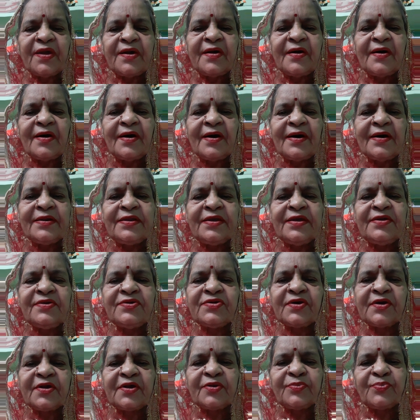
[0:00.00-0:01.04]
कहानी
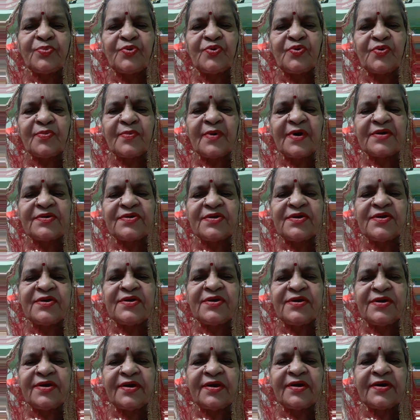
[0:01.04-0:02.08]
शरद पूर्णमासी
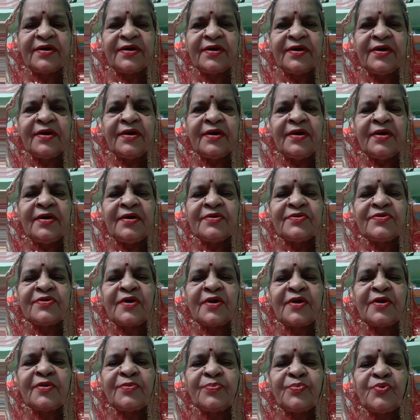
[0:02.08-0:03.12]
की है
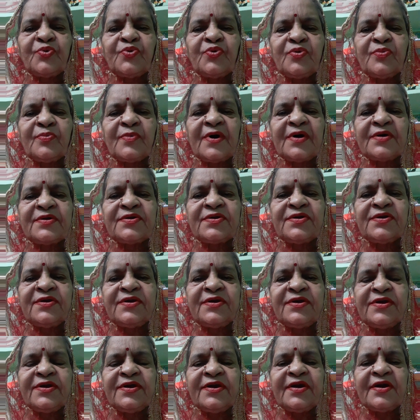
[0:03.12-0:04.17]
शरद पूर्णमासी
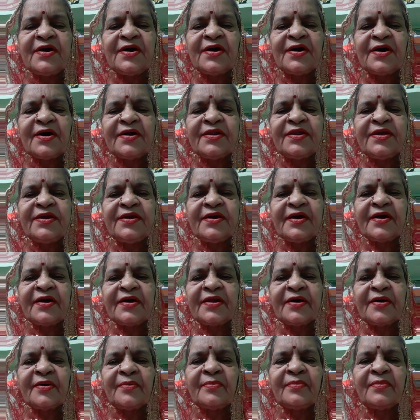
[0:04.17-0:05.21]
की कहानी अगर
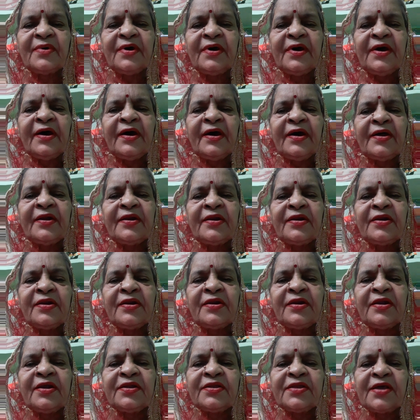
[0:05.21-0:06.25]
हम
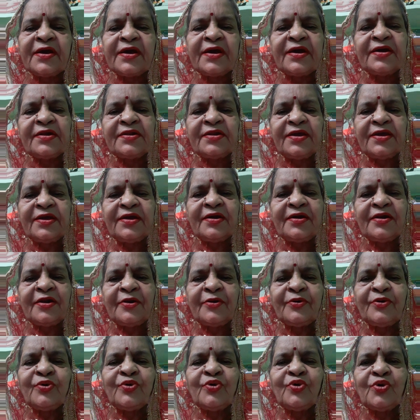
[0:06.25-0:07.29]
नृत्य कहते हैं
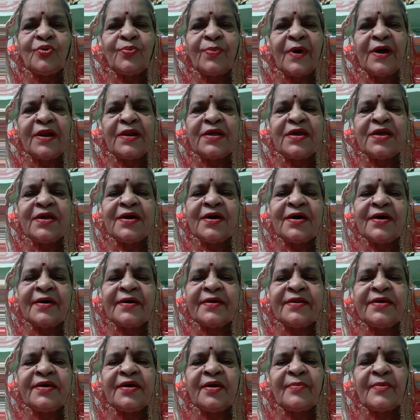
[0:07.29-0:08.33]
लड्डू गोपाल की
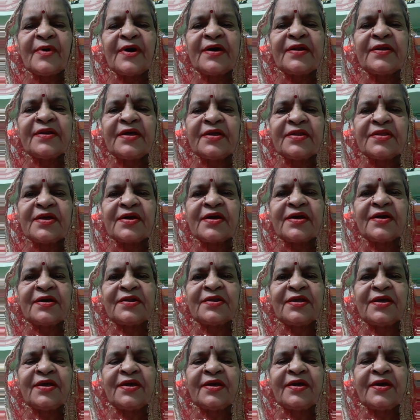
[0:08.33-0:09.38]
कहानी हम अगर नृत्य
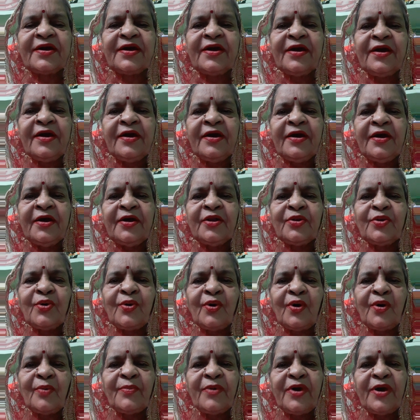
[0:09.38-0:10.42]
कहते हैं तो
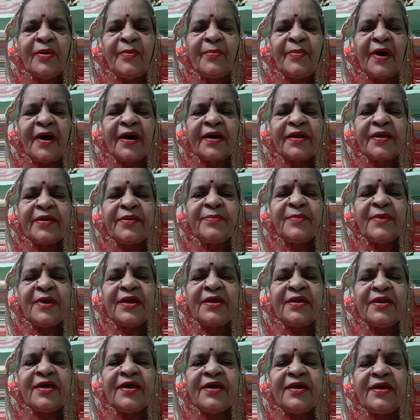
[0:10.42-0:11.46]
हमें बारह ही
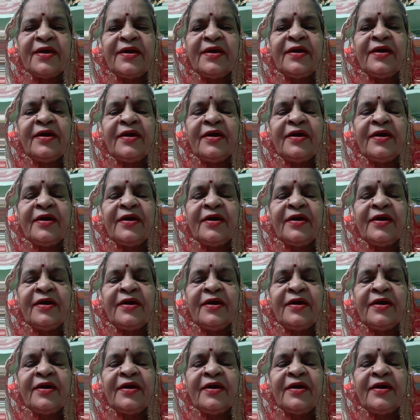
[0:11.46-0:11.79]
महीने